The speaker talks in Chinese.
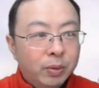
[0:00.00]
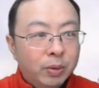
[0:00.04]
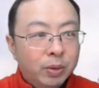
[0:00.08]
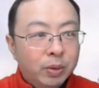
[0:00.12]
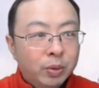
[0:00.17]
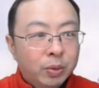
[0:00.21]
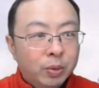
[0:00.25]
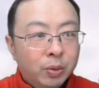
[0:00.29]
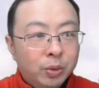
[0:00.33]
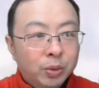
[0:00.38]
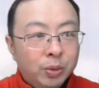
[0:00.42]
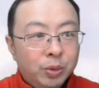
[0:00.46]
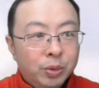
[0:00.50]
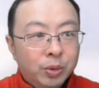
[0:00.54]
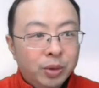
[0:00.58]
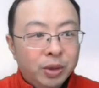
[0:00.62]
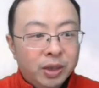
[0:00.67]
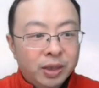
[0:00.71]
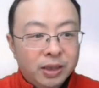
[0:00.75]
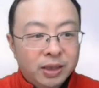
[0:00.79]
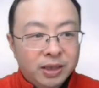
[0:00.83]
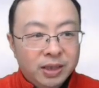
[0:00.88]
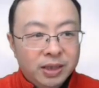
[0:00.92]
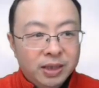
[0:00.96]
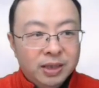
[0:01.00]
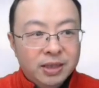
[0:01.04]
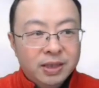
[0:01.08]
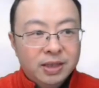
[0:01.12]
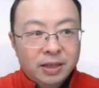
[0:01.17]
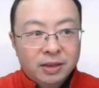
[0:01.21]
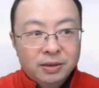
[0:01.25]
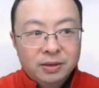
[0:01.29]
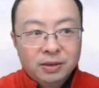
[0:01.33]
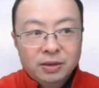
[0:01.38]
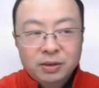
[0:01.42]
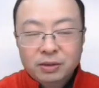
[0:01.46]
文公寓的底
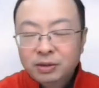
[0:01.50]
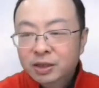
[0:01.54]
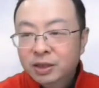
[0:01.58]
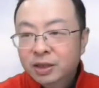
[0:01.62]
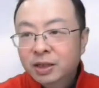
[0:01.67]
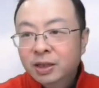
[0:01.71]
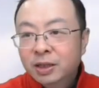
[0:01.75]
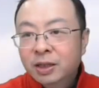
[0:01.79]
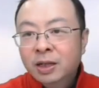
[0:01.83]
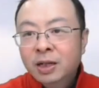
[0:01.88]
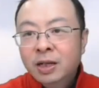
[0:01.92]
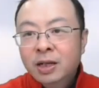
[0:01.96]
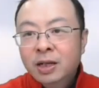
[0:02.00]
层就是，